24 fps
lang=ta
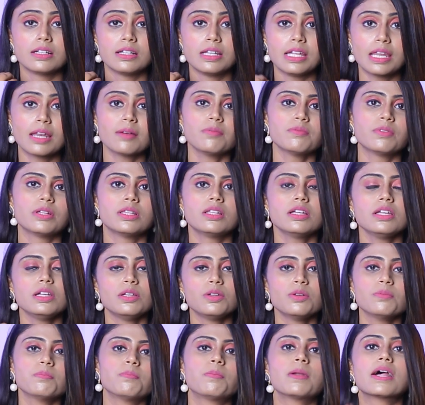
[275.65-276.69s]
நிறம் வந்து
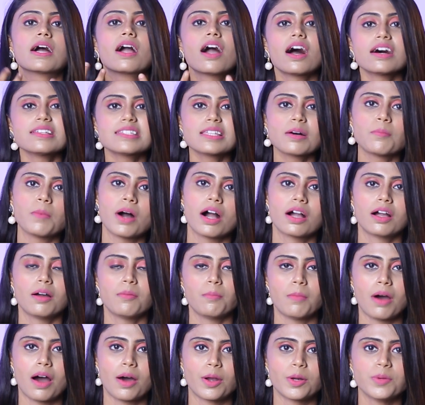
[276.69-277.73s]
இன்னும் பிரகாசமாக
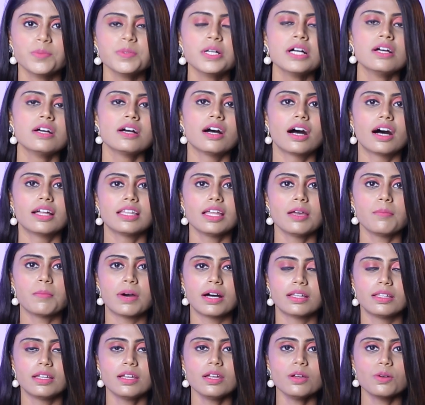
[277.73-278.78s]
மாறும் அதே
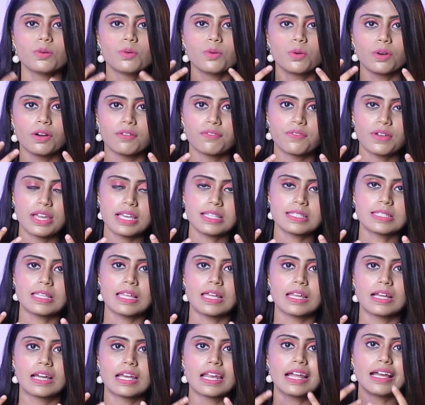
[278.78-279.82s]
மாதிரி உங்க ஃபேஸ்ல
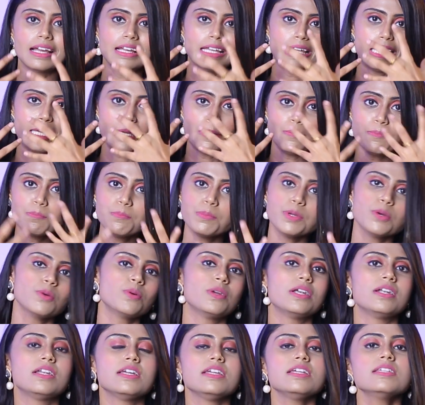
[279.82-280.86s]
இருக்கிற
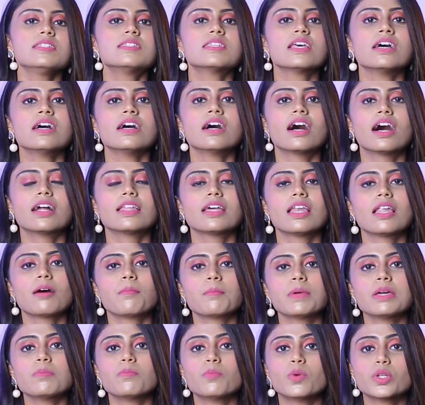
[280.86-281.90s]
இம்பியூரிட்டிஸ்
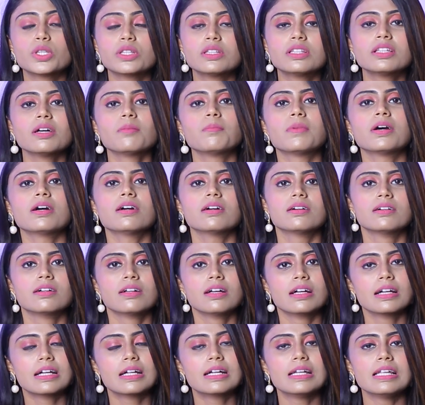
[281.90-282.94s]
அதெல்லாமே மொத்தமா
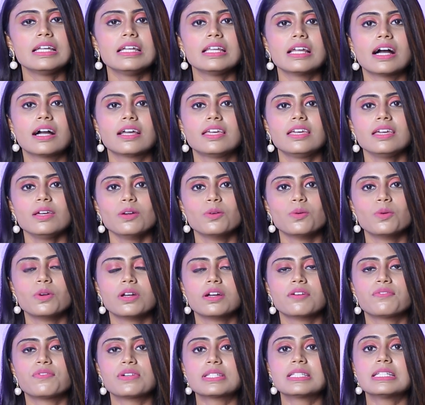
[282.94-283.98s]
கிளீன் ஆகி
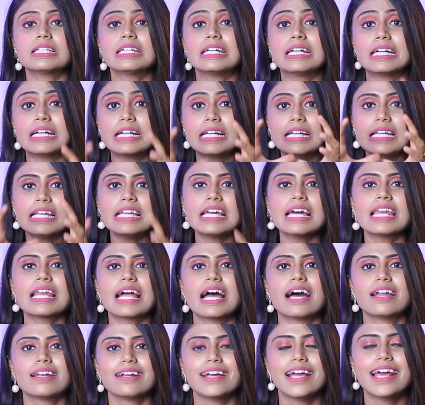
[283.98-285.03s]
உங்களுக்கு ஃபர்ஸ்ட் கிளியர்
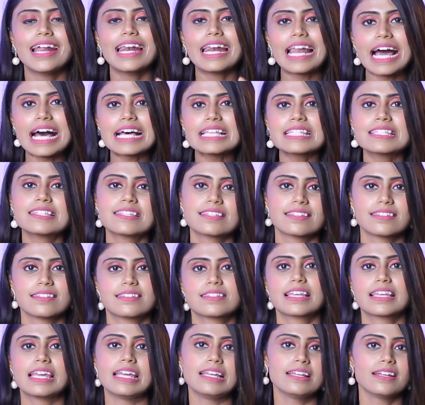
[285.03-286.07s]
அண்ட் கிளாஸ்
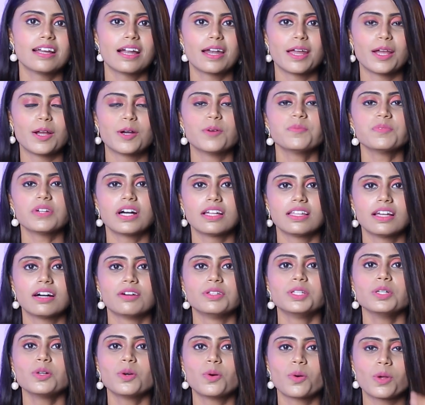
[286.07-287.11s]
ஸ்கின் கிடைக்கும்
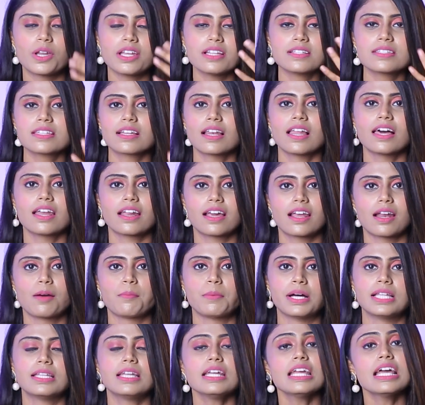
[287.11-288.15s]
அதாவது கொரியன்ஸ்க்குலாம் இருக்கிற
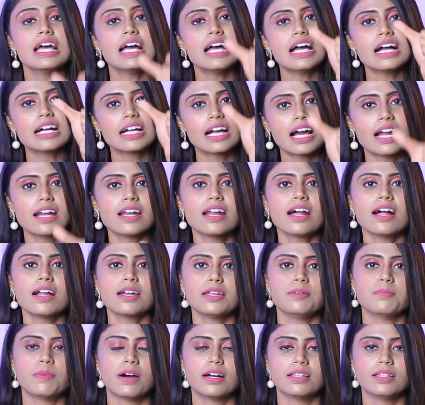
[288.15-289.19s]
மாதிரி
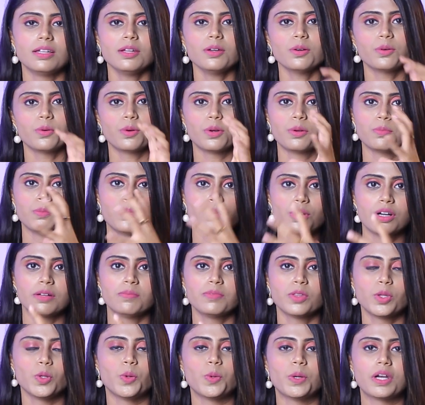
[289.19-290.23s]
கண்ணாடி மாதிரி ஒரு
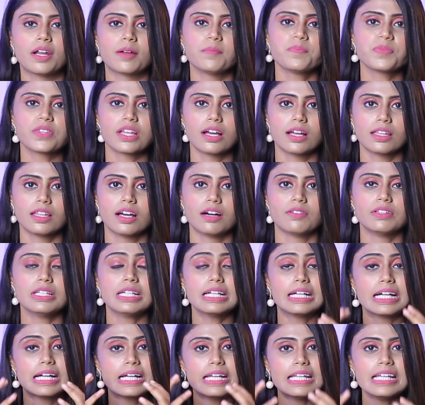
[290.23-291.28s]
முகத்தோற்றம் அதாவது
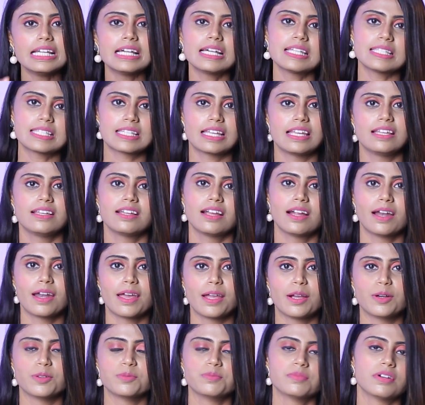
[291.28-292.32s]
கிளியர் ஸ்கின்
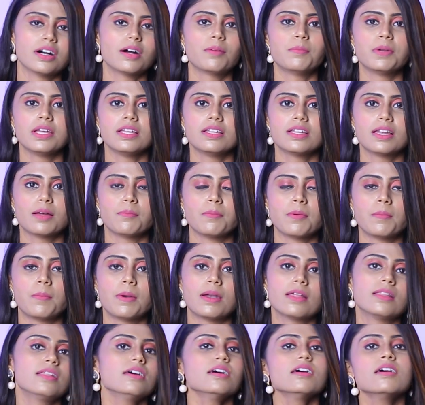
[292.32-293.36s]
கிடைக்கும் அப்படின்னு
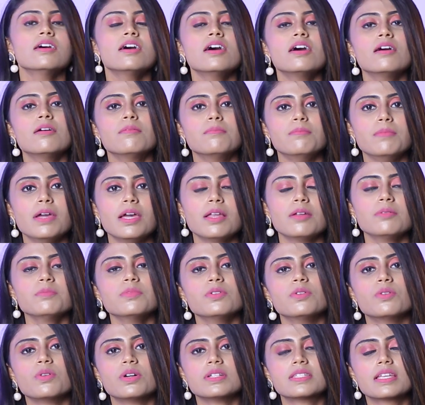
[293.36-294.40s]
நம்பப்படுது மேலும்
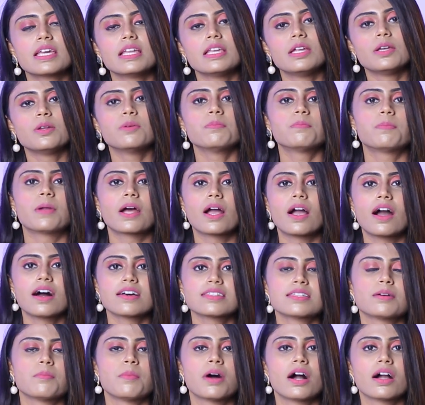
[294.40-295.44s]
உங்கள் ஸ்கின் இன்னும்
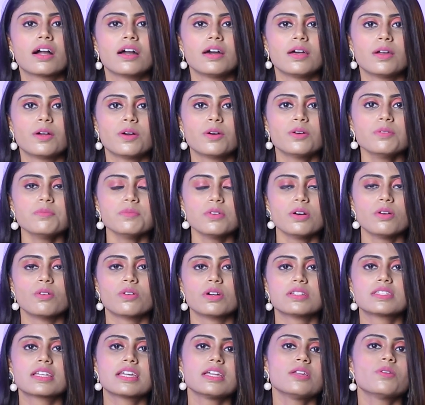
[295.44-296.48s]
பிரகாசமாக இருக்கும்
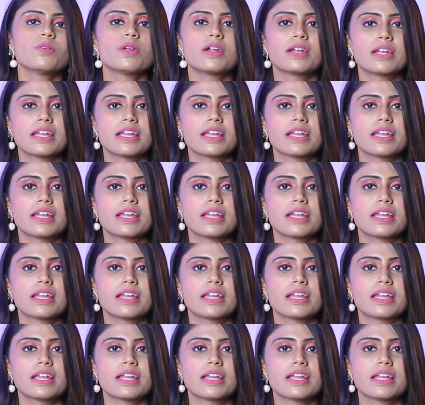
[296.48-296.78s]
உங்கள் ஸ்கின்னோட